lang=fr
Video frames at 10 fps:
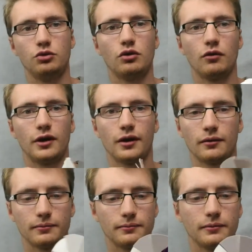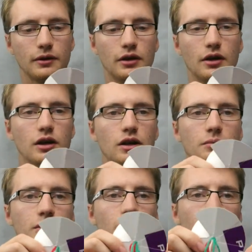anglais Et puis
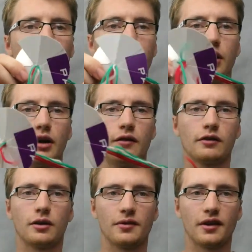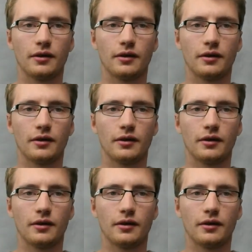là, on enlève comme ça.